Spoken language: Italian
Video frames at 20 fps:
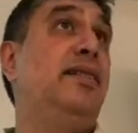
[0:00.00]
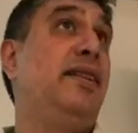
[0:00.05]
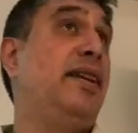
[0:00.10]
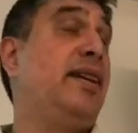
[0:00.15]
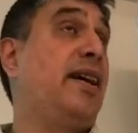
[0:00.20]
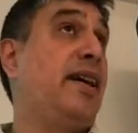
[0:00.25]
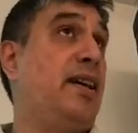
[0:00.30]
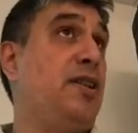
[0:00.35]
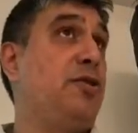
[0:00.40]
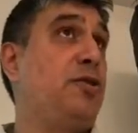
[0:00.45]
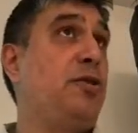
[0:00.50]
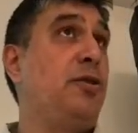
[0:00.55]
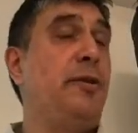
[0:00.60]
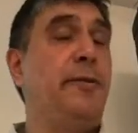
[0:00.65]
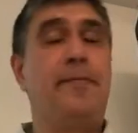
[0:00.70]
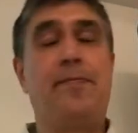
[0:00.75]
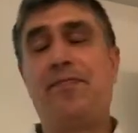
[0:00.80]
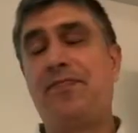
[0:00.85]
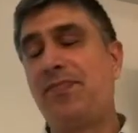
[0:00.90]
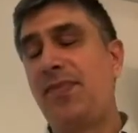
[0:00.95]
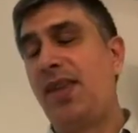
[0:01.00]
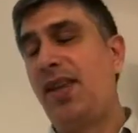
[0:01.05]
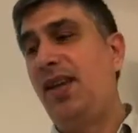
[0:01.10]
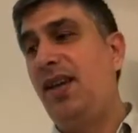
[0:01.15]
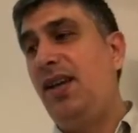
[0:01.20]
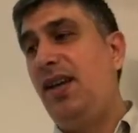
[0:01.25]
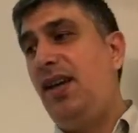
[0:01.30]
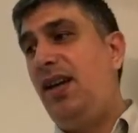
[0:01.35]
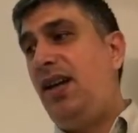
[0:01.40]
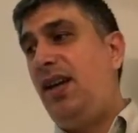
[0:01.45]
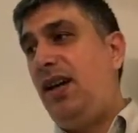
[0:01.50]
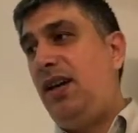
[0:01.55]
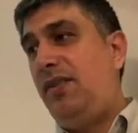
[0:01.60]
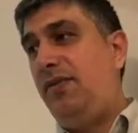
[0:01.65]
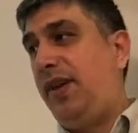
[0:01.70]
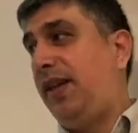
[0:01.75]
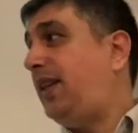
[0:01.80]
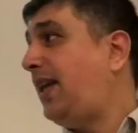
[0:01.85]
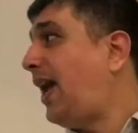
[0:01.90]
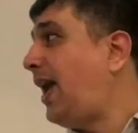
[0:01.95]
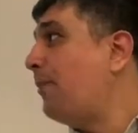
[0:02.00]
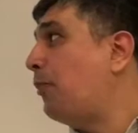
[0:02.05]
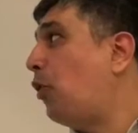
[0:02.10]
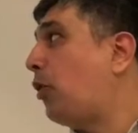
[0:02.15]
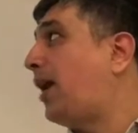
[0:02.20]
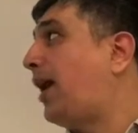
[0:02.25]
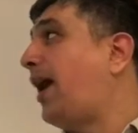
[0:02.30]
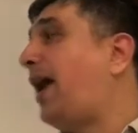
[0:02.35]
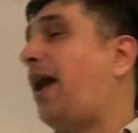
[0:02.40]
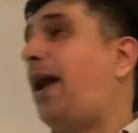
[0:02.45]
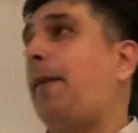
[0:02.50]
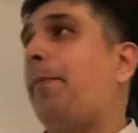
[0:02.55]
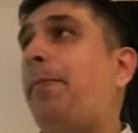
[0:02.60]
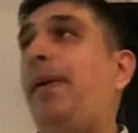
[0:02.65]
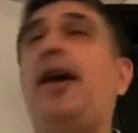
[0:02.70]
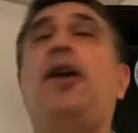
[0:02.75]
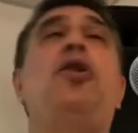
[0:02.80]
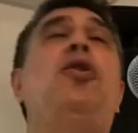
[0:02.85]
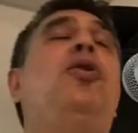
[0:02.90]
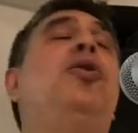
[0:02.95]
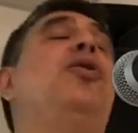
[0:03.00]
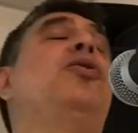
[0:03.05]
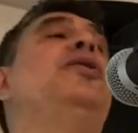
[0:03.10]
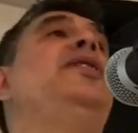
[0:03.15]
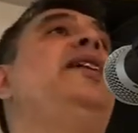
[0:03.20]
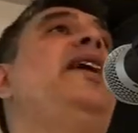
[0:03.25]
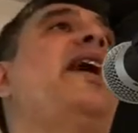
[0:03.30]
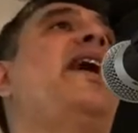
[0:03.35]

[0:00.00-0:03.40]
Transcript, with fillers: di Cristo vedremo che per loro